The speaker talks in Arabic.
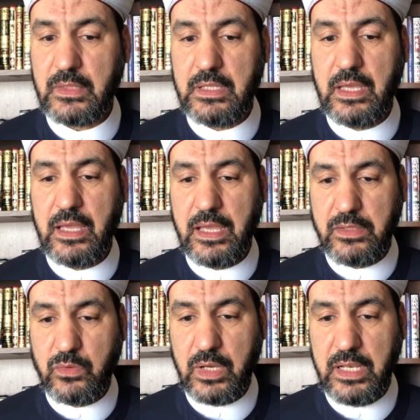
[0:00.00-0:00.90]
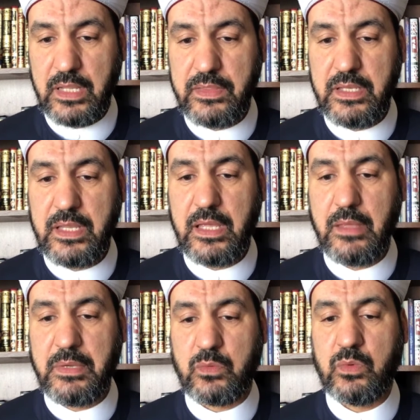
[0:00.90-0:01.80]
يا أيها الذين
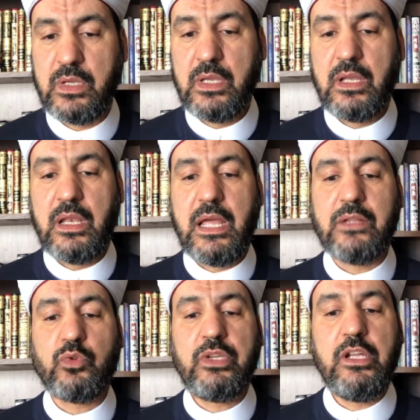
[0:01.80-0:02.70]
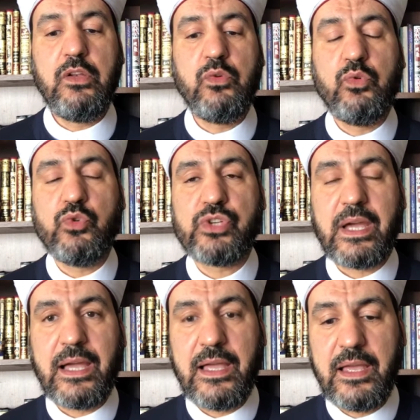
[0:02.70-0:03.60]
آمنوا لا تحلوا
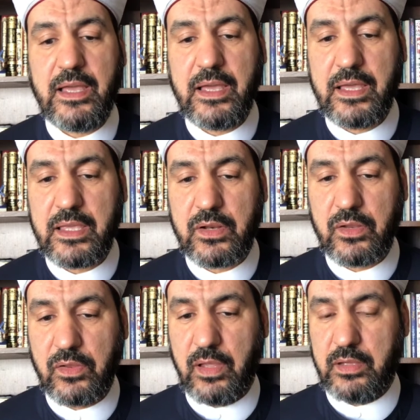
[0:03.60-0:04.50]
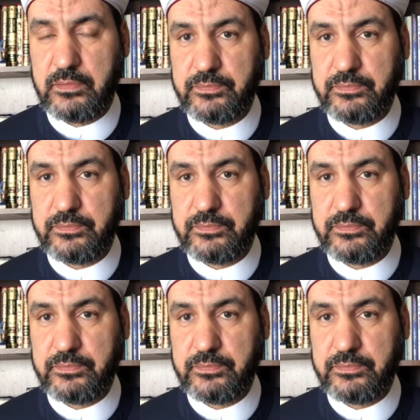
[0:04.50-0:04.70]
شعائر الله